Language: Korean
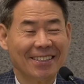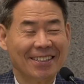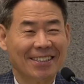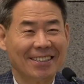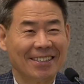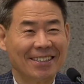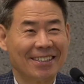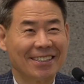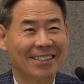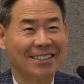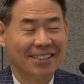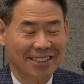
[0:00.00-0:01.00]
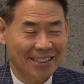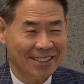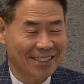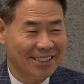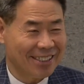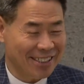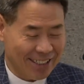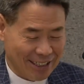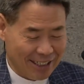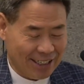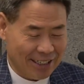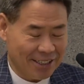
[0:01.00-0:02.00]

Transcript: 아, 그, 그,